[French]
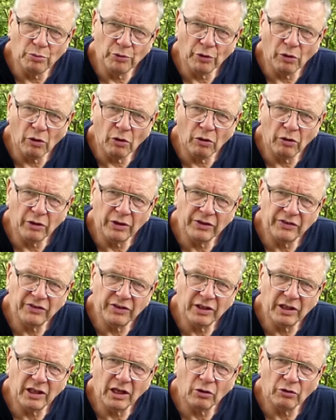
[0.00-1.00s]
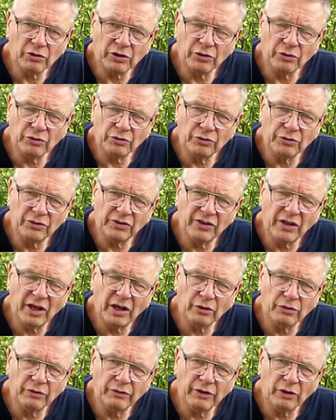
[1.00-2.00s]
plus grand et essayer de la rentrer dans une
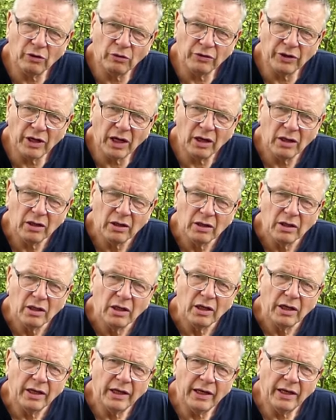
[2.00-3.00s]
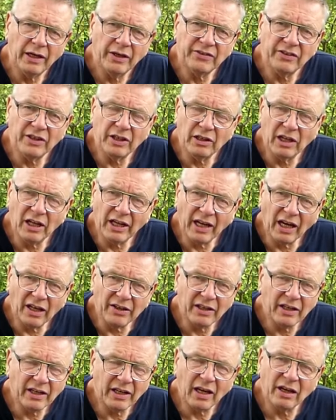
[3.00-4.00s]
serre, une véranda et essayer de la
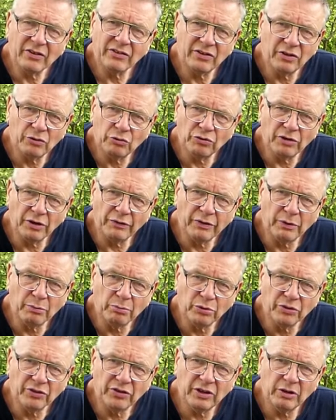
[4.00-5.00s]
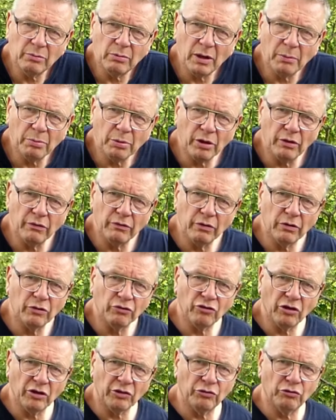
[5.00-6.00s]
garder car c'est tout à fait possible. La preuve,
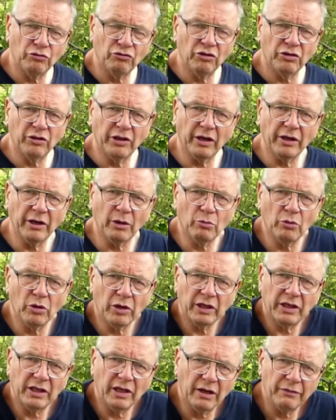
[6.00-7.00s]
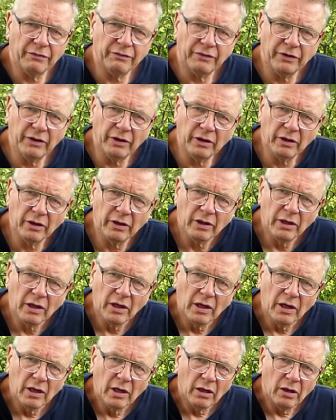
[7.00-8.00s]
euh, j'ai un sujet derrière moi qui a fait
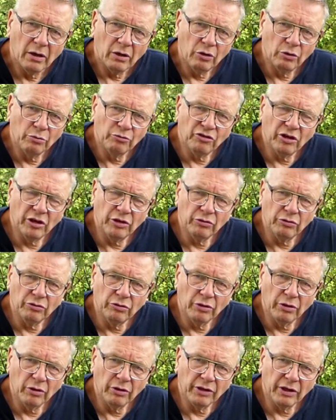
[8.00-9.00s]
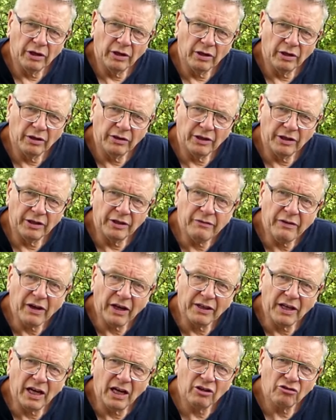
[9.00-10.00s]
l'objet d'un
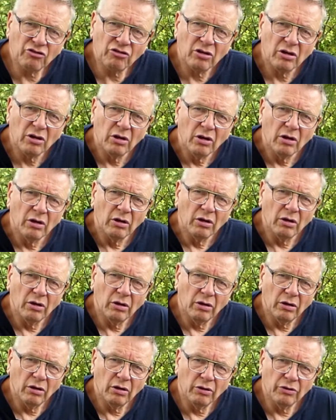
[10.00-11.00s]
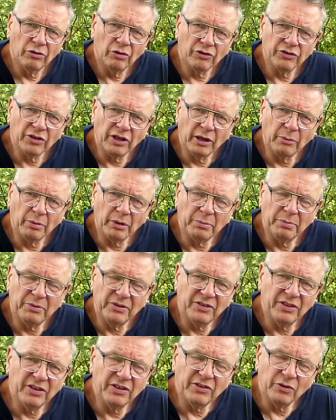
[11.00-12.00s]
hivernage euh, dans un abri
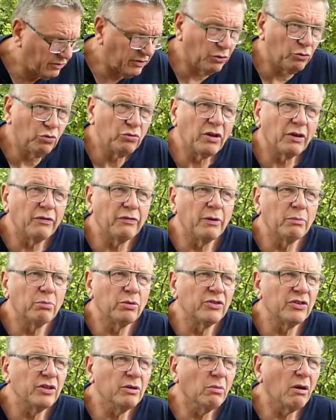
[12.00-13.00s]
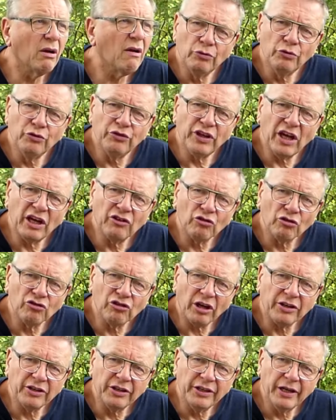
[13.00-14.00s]
piscine, c'est tout à fait possible. L'usage en
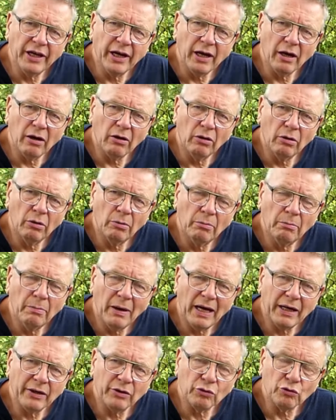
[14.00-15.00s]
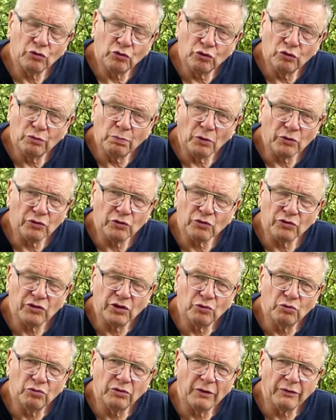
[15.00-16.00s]
jardinière, euh, bac, suspension,
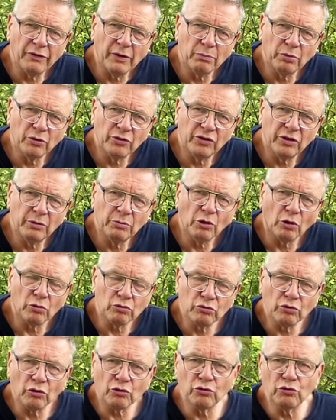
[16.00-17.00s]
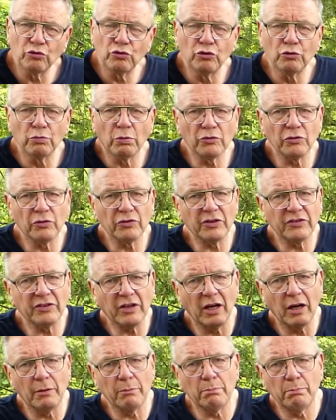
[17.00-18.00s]
c'est tout à fait possible. Dans, une suspension, ça
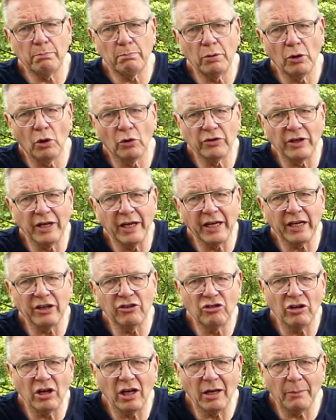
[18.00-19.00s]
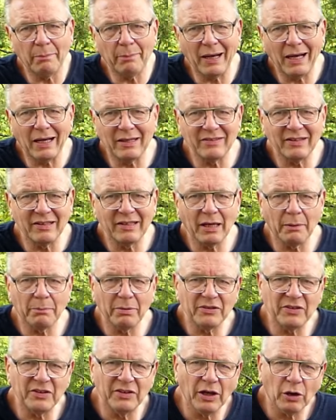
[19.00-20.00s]
sera la plante érigée, elle n'a pas cette
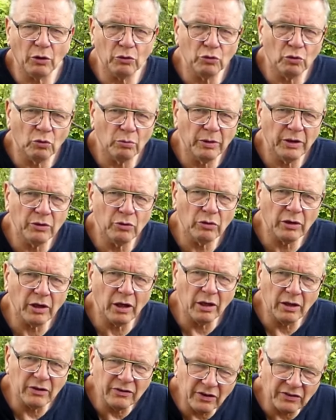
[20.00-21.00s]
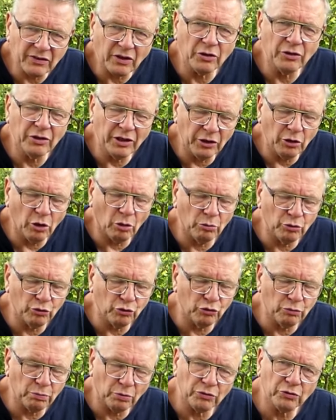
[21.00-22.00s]
capacité à retomber, donc euh, ça sera une énorme
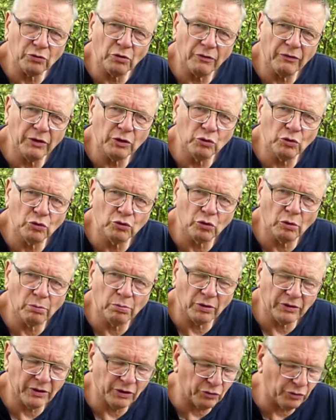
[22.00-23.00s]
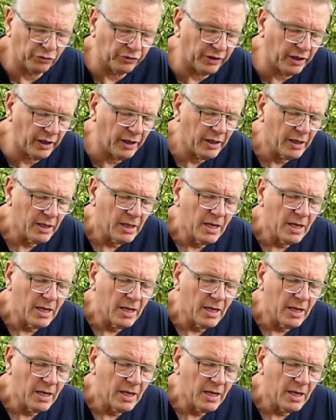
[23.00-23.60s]
suspension avec d'autres plantes associées,